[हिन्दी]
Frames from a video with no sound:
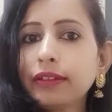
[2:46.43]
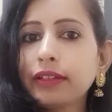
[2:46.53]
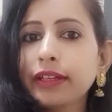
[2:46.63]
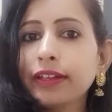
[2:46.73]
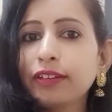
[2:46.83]

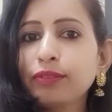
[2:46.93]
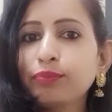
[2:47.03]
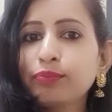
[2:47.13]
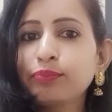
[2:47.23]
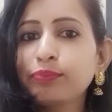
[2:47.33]
लेकिन
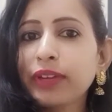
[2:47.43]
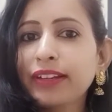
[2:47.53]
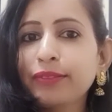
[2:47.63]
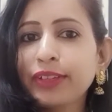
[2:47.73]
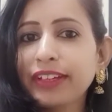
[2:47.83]

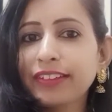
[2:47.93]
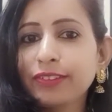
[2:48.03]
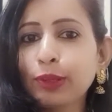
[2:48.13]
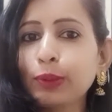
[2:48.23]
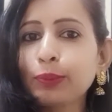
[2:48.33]
मैंने बोला कि
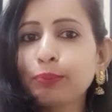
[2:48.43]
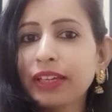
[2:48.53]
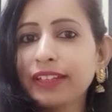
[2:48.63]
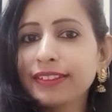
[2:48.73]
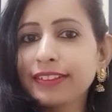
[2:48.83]
चलो
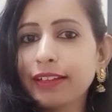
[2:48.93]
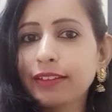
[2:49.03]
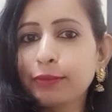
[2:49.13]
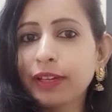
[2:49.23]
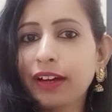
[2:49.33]
मेरी
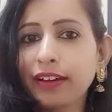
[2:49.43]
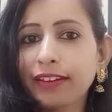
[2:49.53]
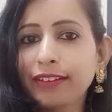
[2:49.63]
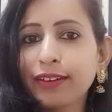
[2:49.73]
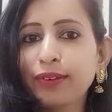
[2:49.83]
स्टाइल से भी खा
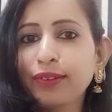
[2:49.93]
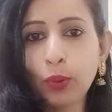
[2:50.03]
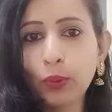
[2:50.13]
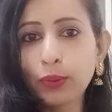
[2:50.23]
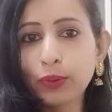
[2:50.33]
के देखो
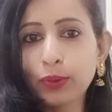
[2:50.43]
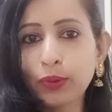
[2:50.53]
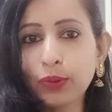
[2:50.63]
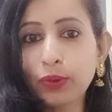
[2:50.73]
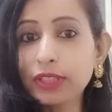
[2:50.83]
कि
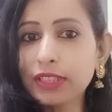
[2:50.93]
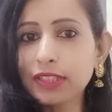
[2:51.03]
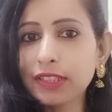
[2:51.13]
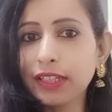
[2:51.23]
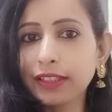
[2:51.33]
उनको कौन सा
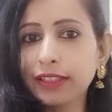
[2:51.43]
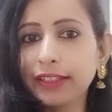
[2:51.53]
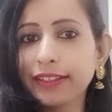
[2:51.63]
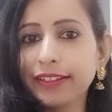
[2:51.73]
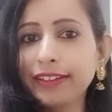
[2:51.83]
अच्छा लगता
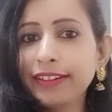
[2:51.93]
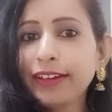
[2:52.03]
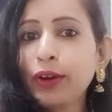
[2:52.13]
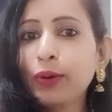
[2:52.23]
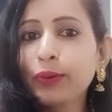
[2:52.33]
देखते
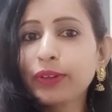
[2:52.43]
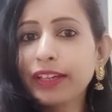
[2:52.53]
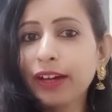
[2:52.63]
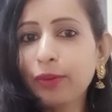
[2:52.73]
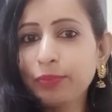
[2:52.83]
हैं
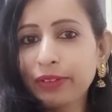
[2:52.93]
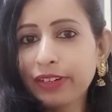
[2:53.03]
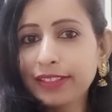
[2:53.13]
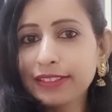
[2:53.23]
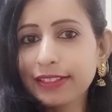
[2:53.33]
उनकी अपनी
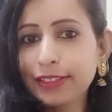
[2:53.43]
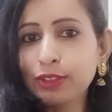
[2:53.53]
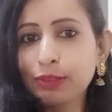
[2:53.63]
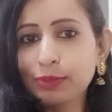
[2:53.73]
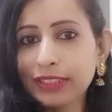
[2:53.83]
वाली
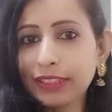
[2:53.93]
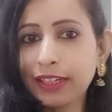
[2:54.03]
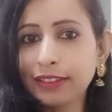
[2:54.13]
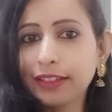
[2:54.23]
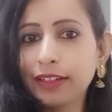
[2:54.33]
स्टाइल जो हमेशा
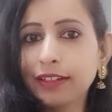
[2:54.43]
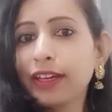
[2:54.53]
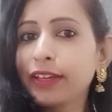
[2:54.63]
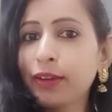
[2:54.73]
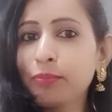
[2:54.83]
खाते आ रहे
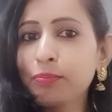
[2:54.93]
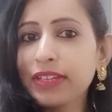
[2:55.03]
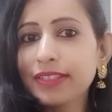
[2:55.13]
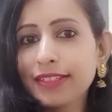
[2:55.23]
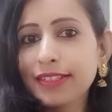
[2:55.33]
हैं या,
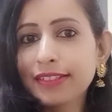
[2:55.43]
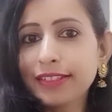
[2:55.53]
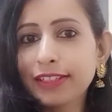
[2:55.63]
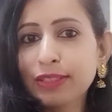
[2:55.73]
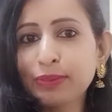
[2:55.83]
मैं जिस
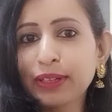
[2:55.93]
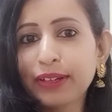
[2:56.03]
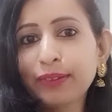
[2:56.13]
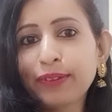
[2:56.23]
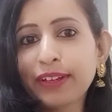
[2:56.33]
स्टाइल से
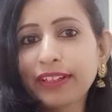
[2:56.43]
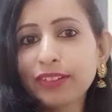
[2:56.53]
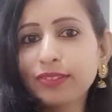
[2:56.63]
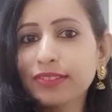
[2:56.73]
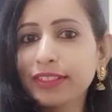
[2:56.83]
बना रही वो
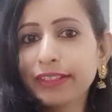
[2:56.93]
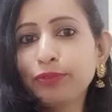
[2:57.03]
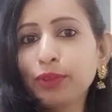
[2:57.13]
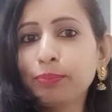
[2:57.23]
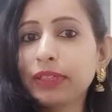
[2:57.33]
वाला तो
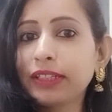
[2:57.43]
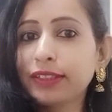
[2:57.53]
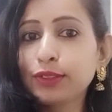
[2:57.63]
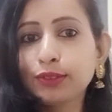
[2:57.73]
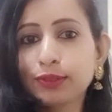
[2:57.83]
चलिए फिर
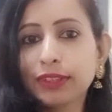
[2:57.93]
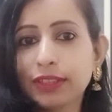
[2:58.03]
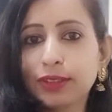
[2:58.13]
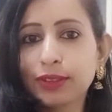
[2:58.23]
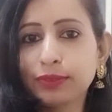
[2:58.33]
बनाना शुरू
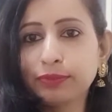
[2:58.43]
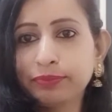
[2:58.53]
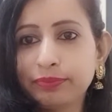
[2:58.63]
करती हूँ